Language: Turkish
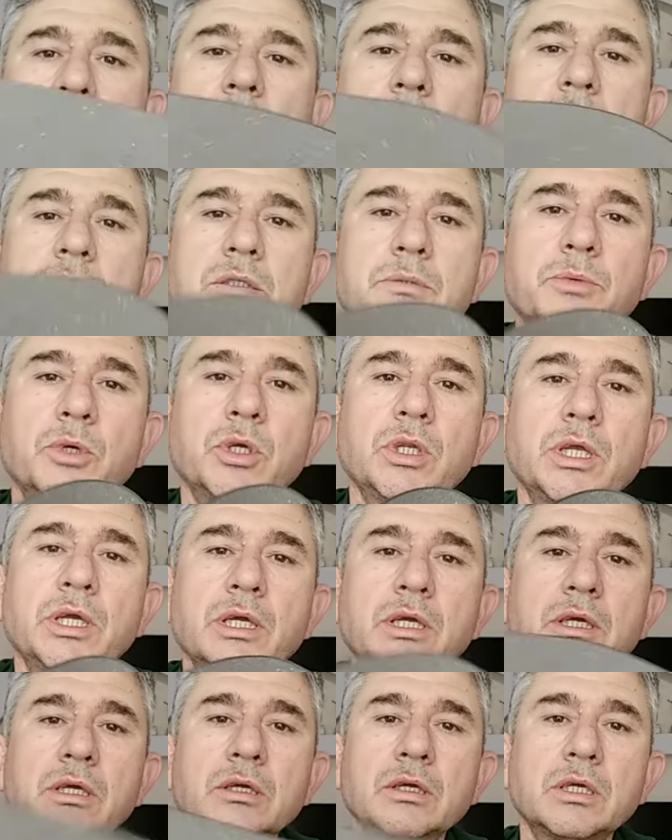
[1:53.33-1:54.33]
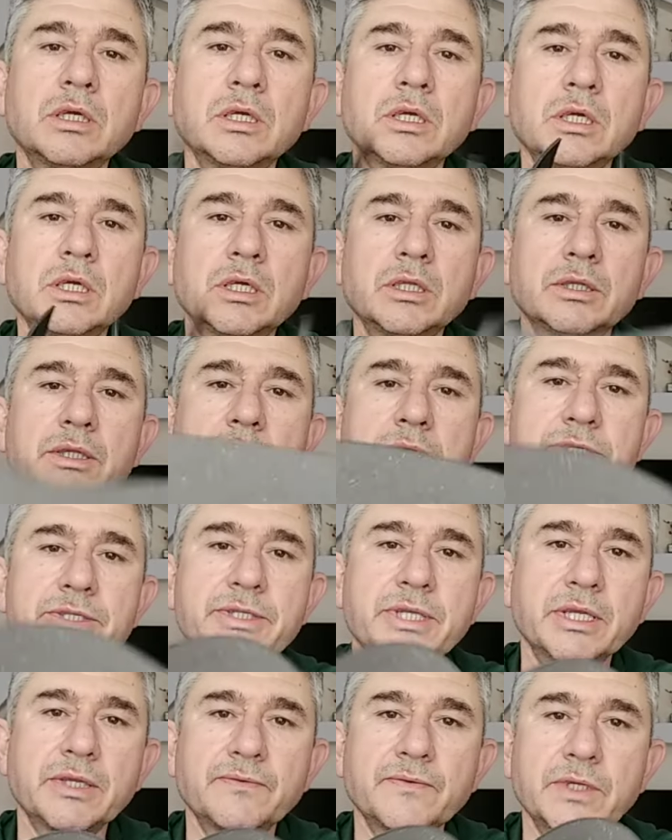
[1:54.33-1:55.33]
altı böyle
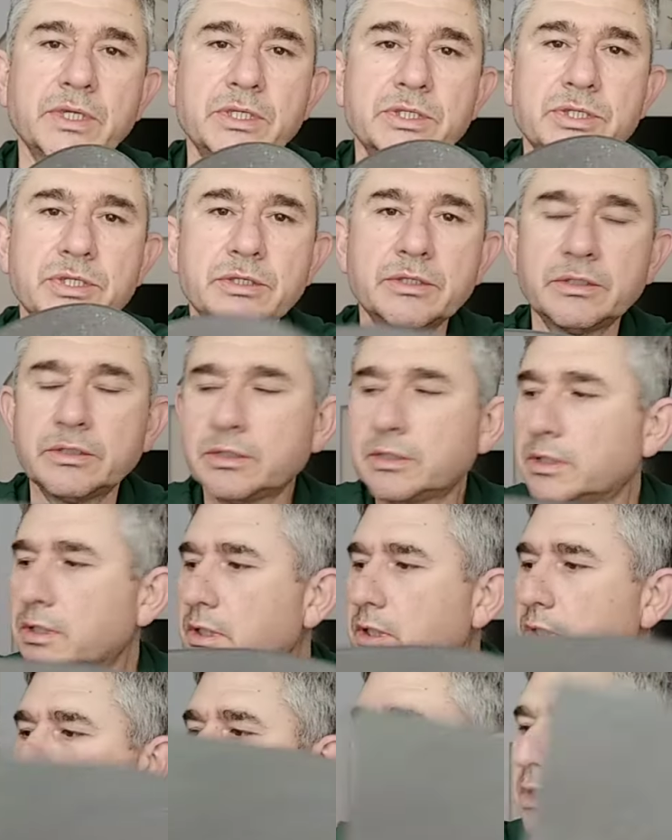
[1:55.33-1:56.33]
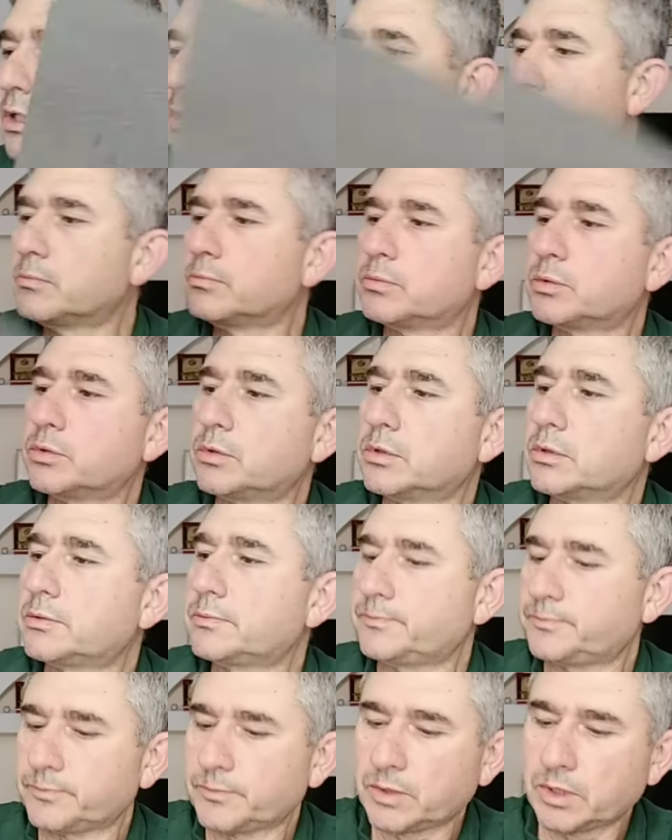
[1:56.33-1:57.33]
destek verici budur.
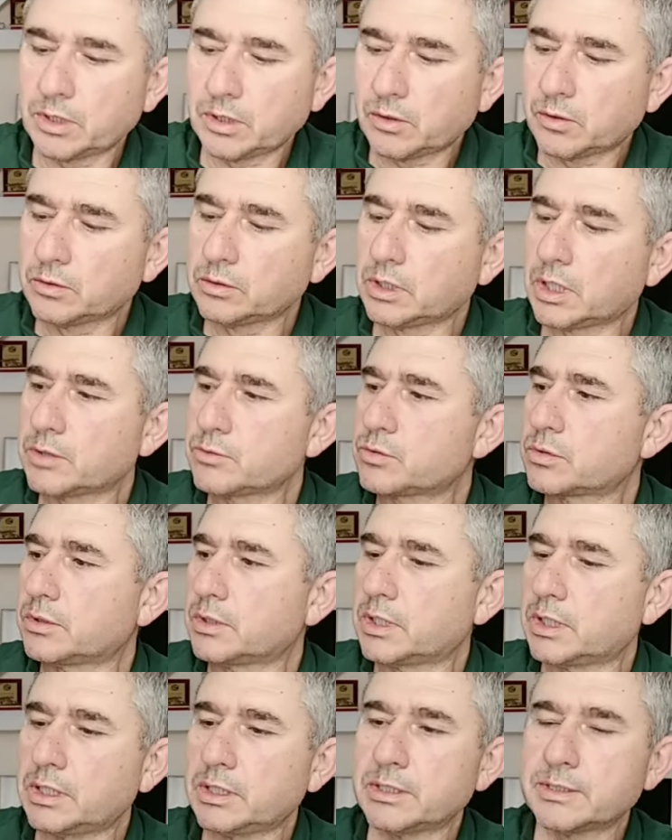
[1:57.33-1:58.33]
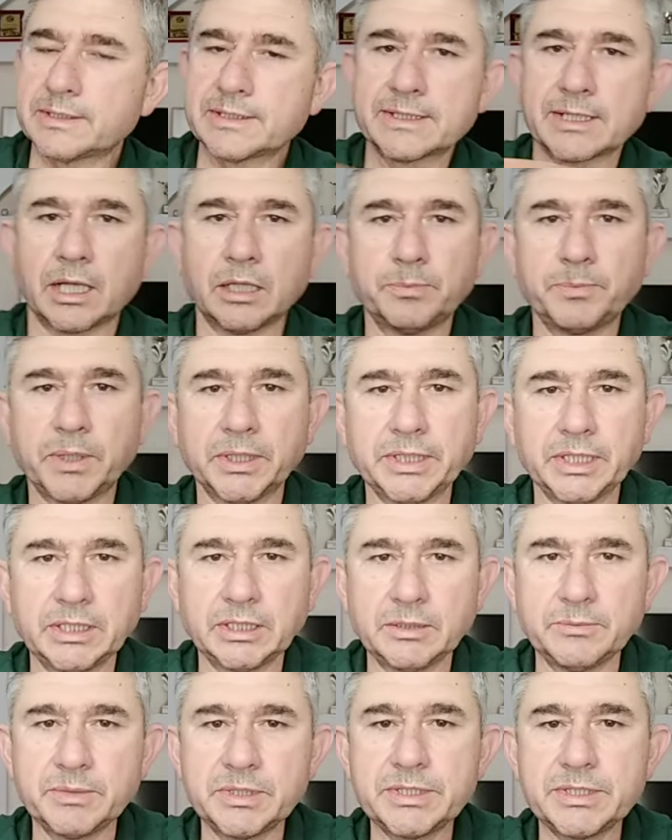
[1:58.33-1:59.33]
Ondan sonra salpa
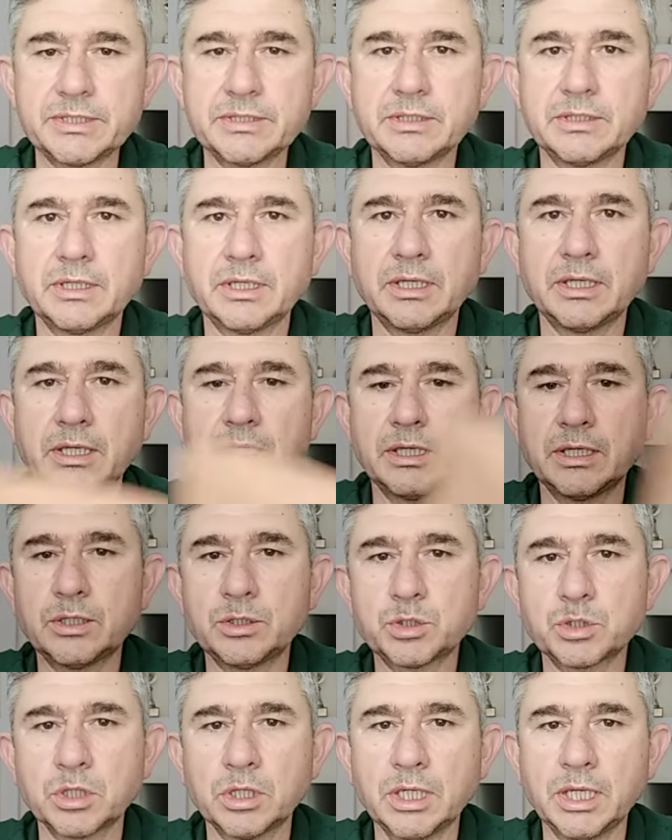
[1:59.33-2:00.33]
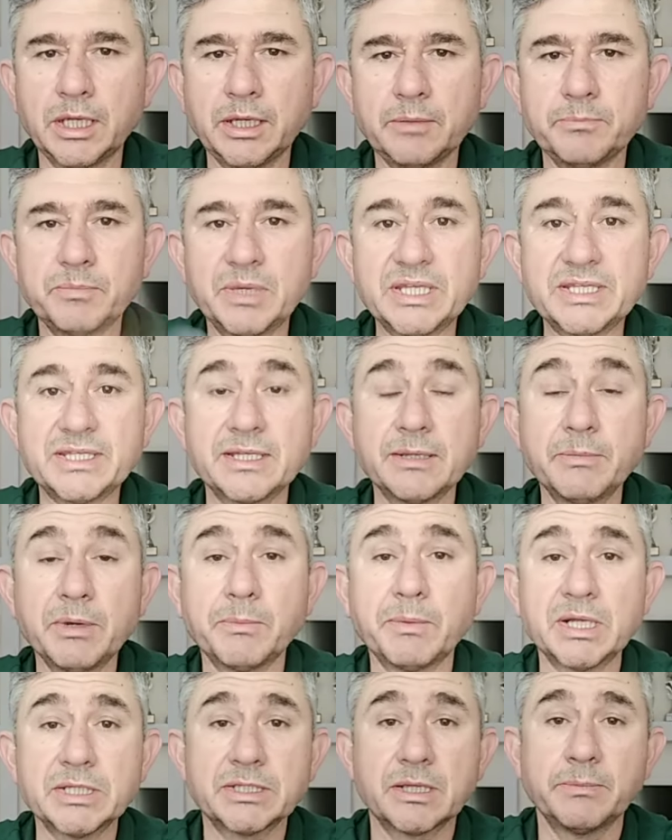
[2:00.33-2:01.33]
dediğimiz e, şöyle
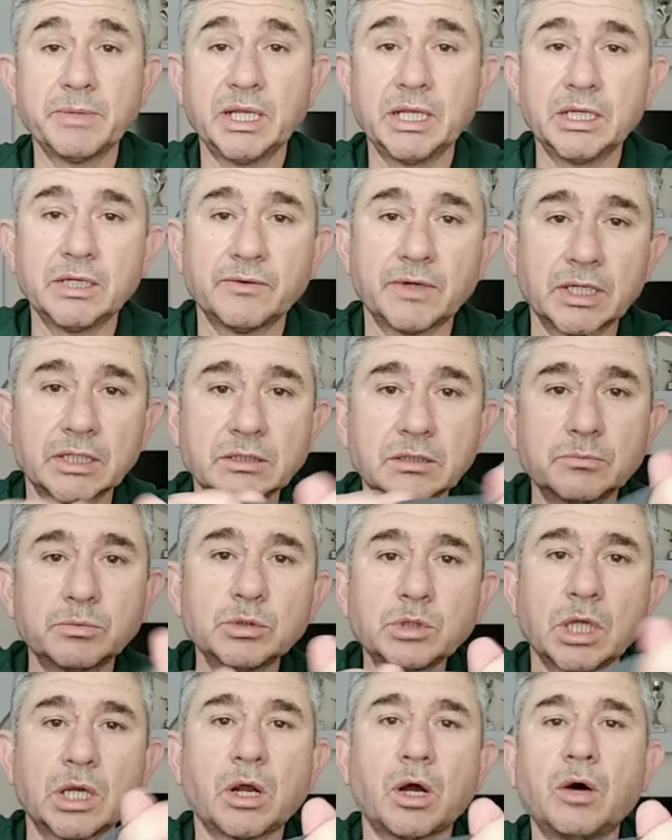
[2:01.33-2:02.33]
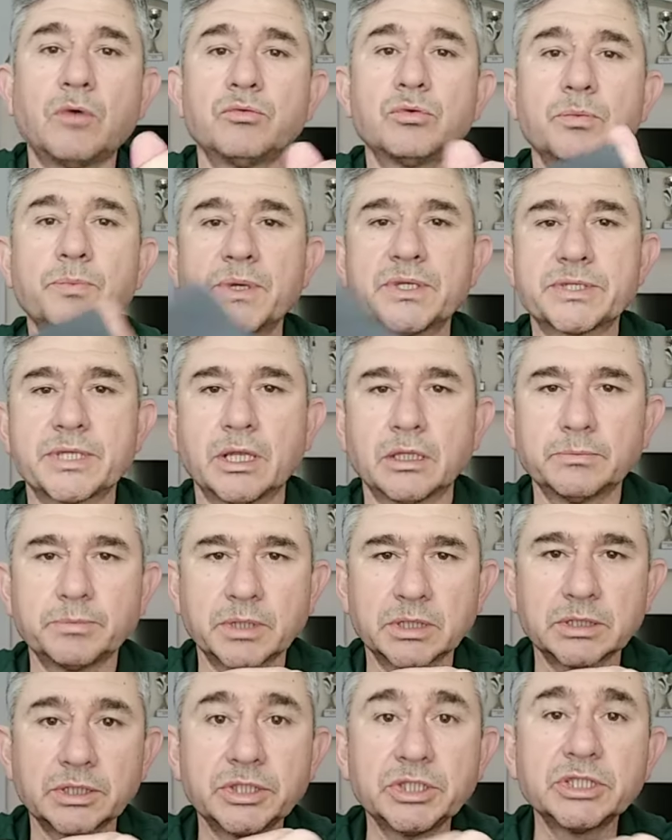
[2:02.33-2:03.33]
besleme malzemeleri vardır. Bunlar Avrupa
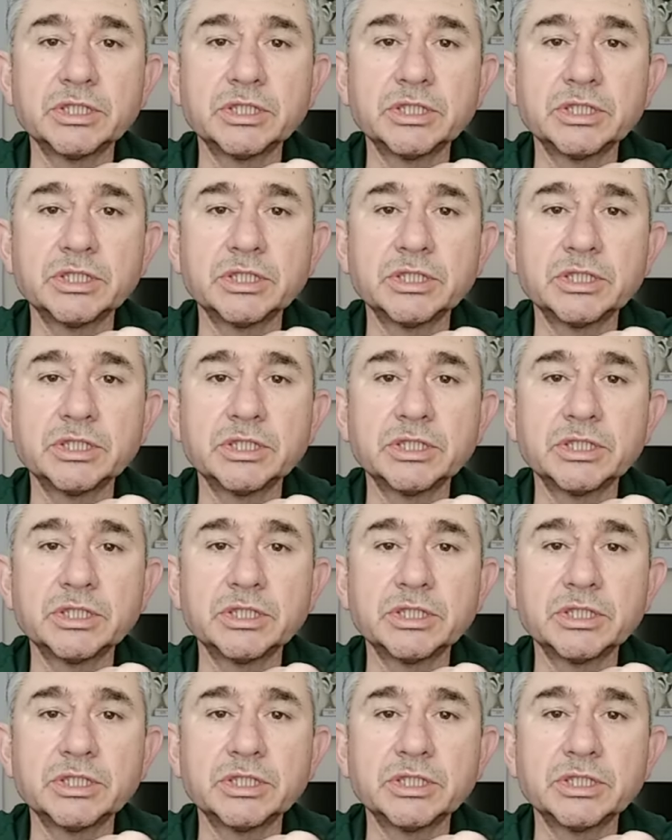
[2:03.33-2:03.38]
salpadır.